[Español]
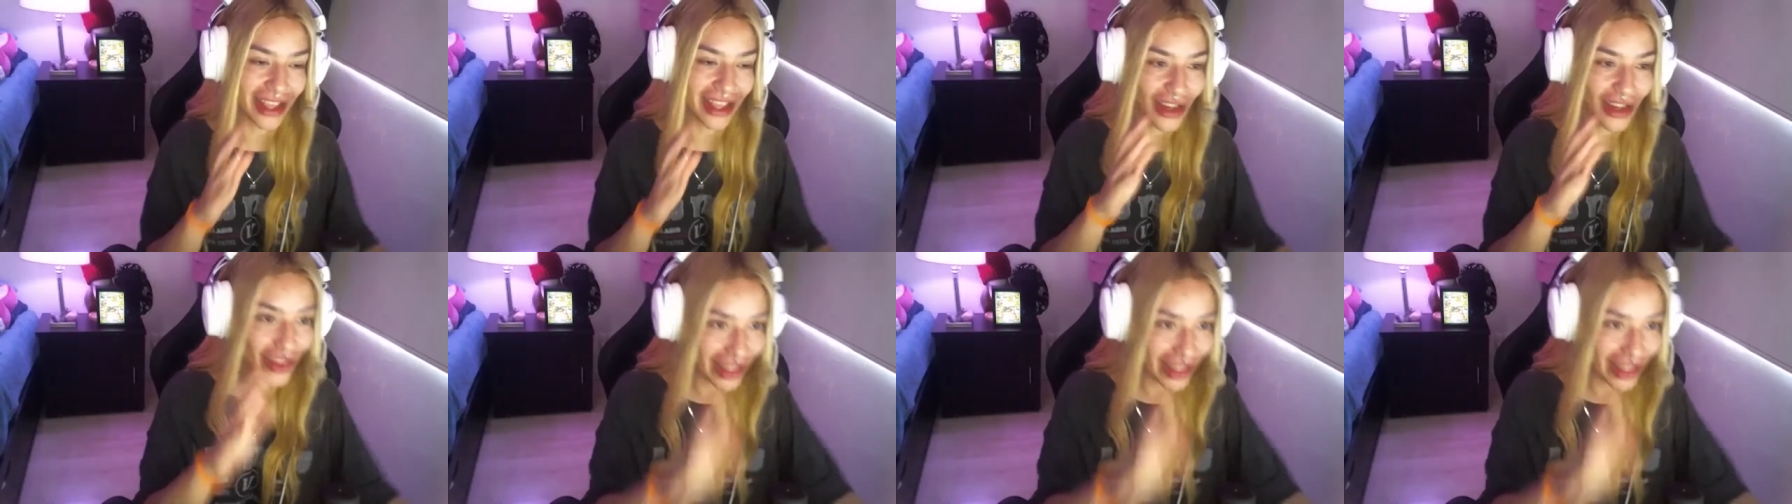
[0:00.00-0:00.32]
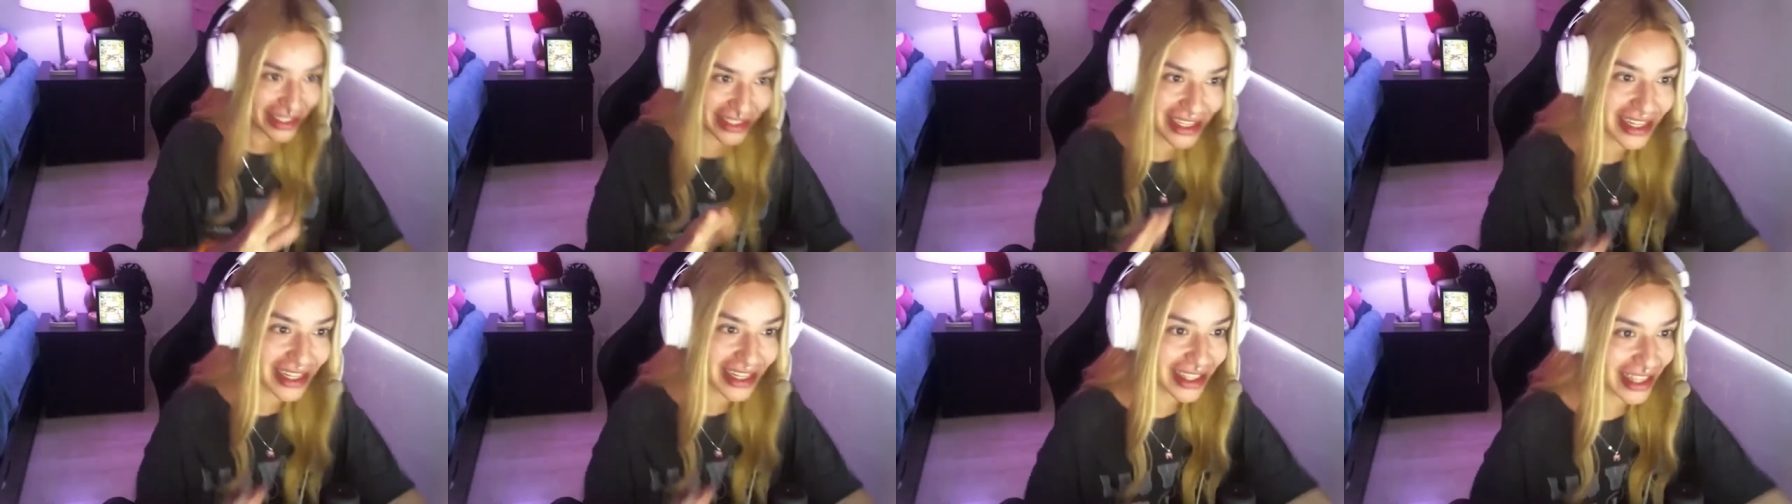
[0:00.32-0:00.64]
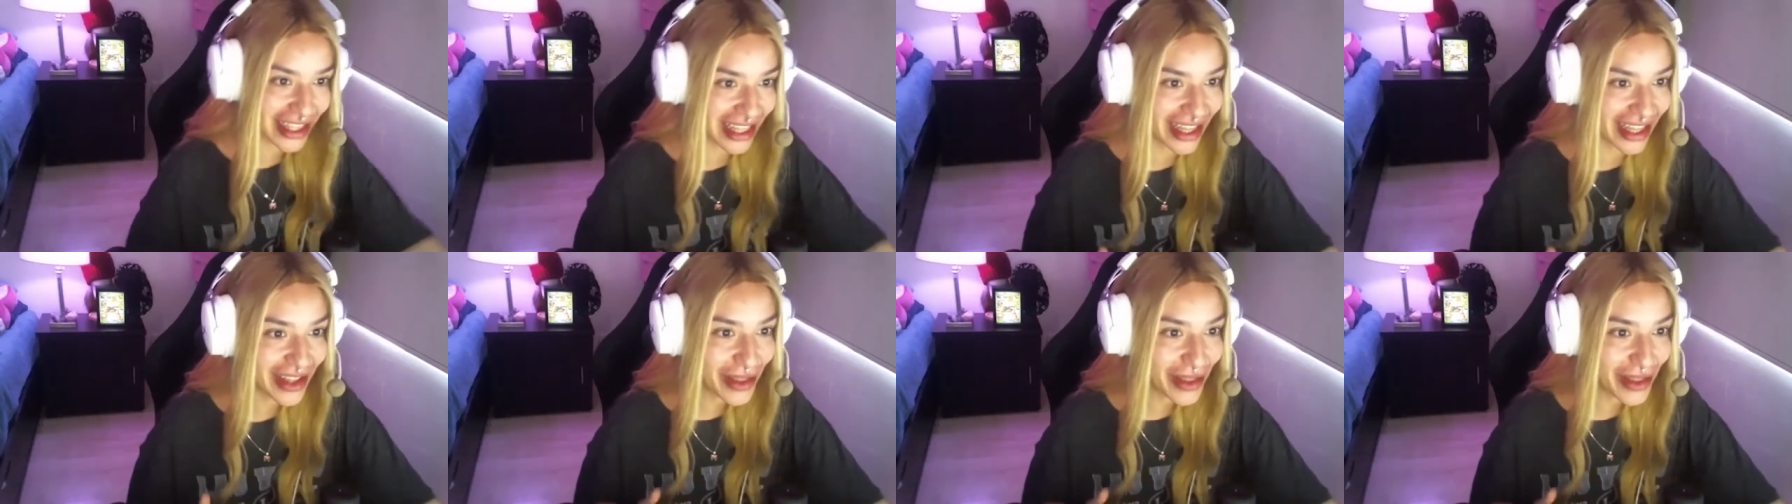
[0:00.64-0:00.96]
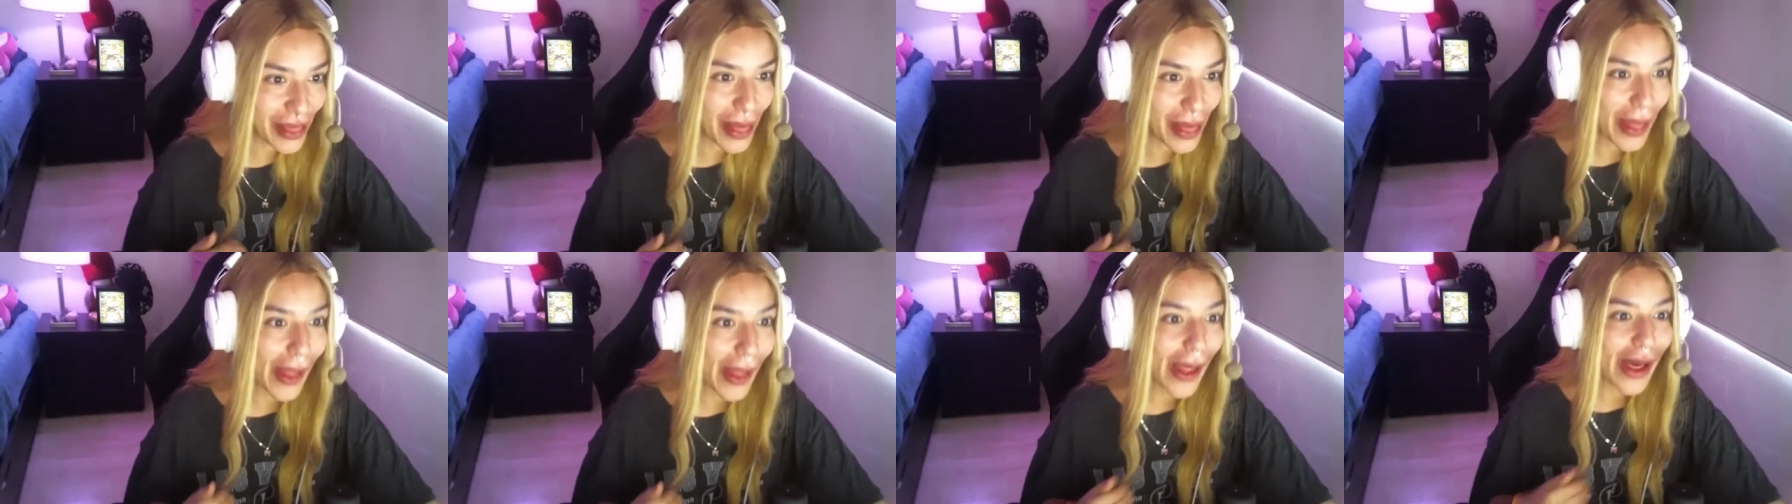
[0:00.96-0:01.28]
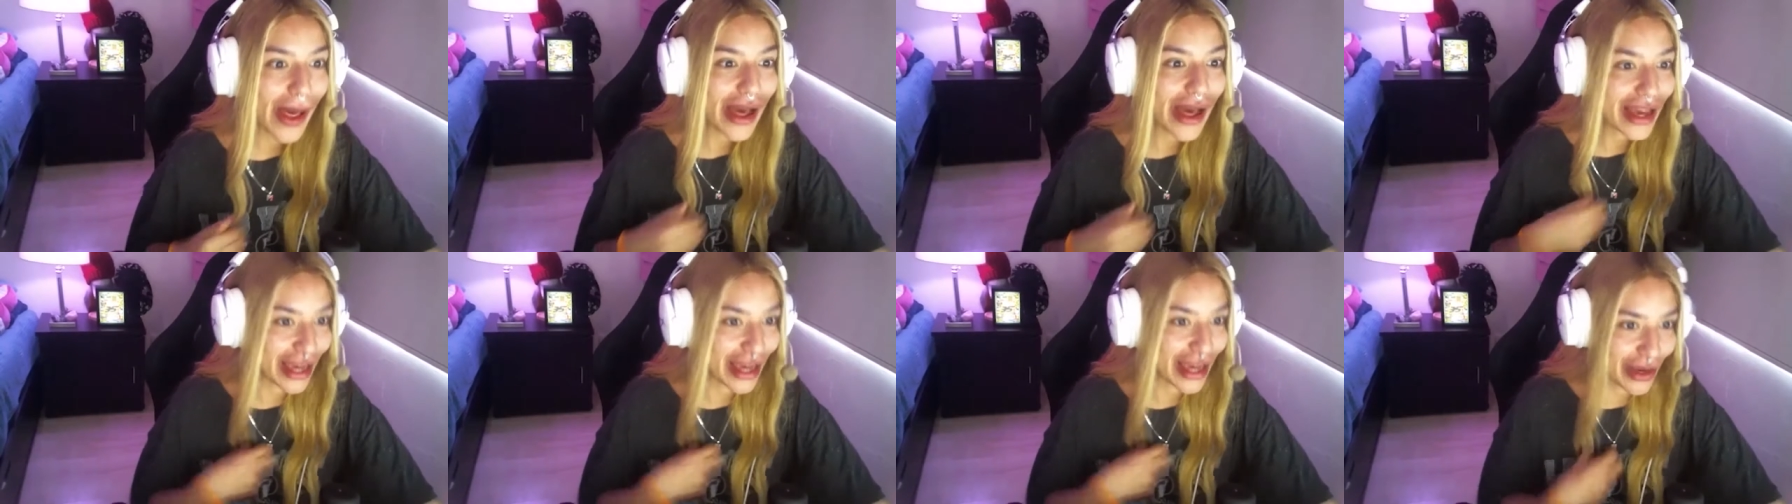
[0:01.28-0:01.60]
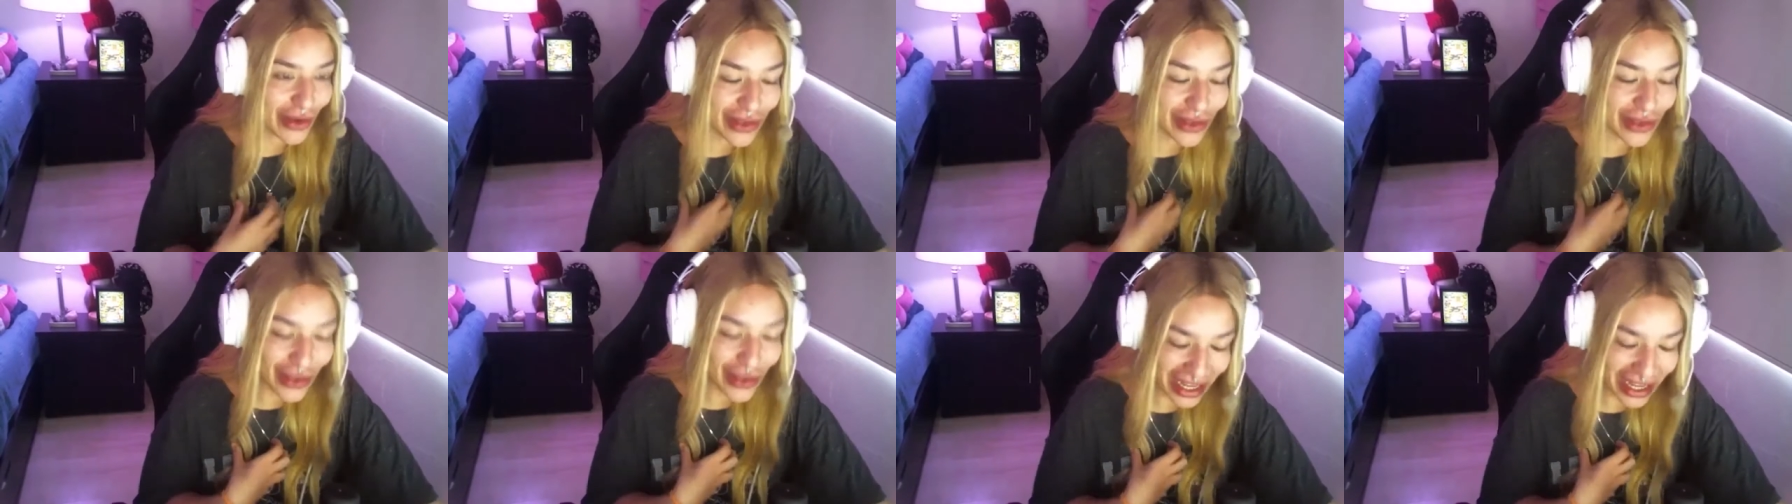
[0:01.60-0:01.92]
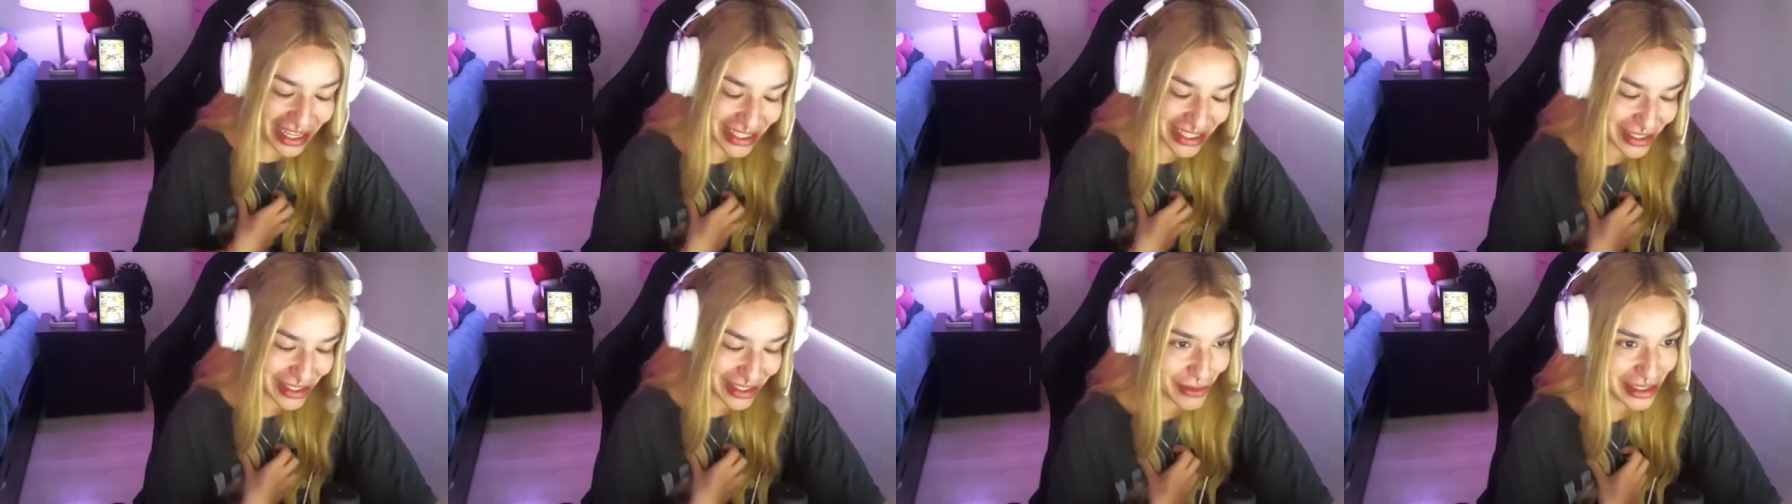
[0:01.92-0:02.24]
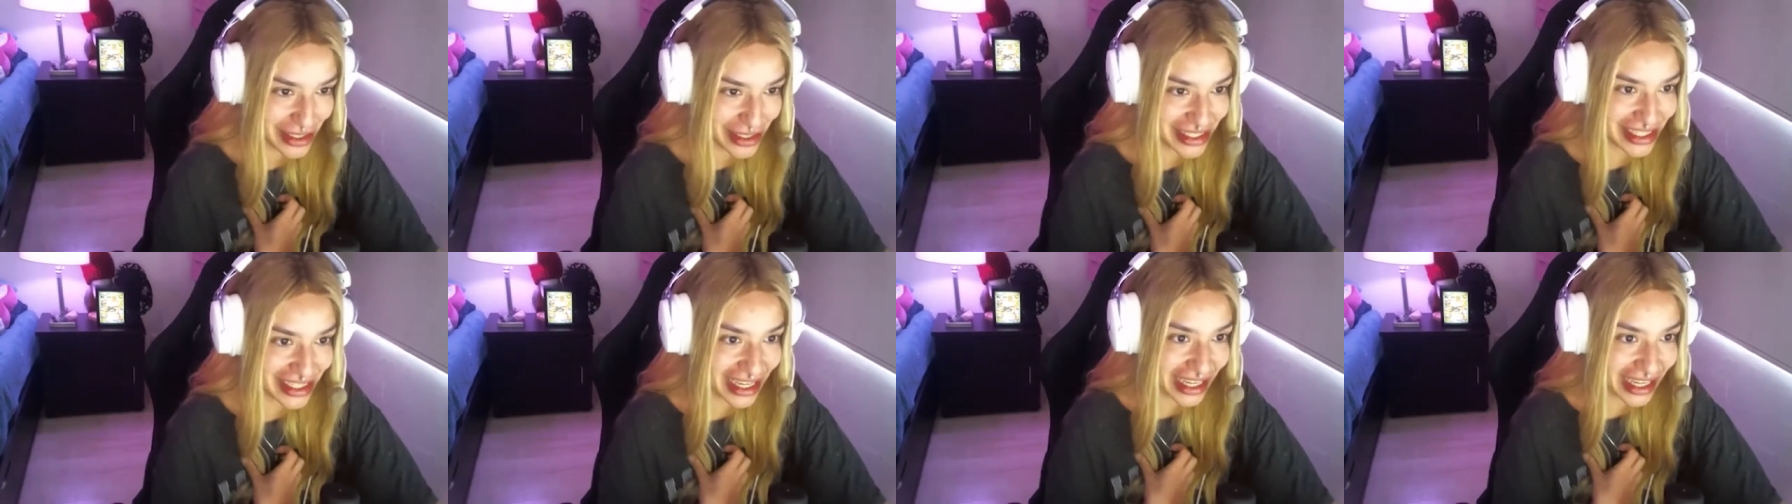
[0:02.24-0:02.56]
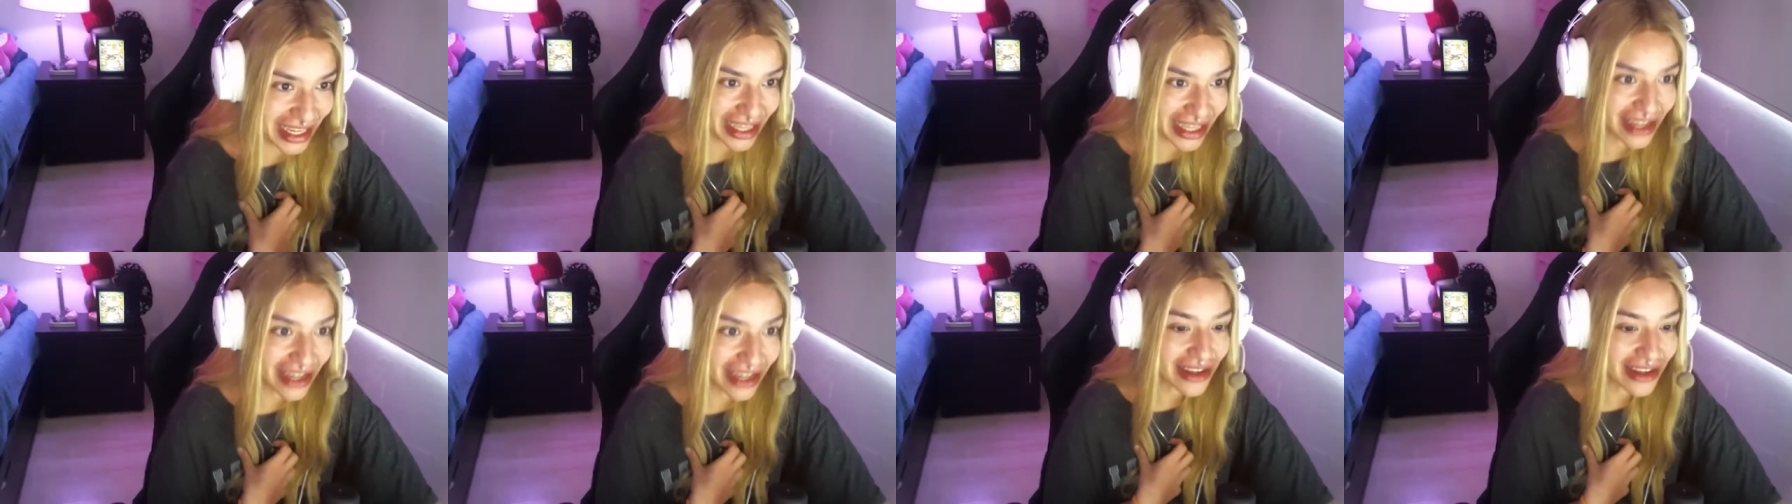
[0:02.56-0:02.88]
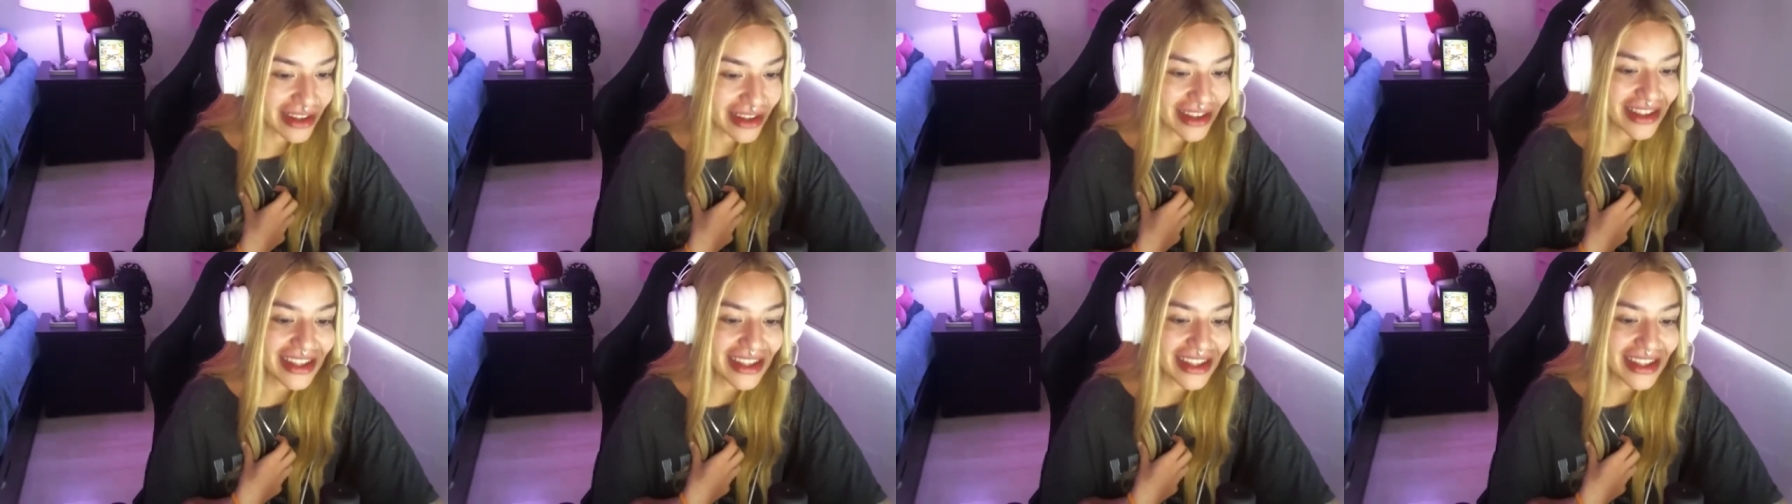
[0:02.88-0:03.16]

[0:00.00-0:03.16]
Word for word: quiero decirte que cuando leí ese mensaje,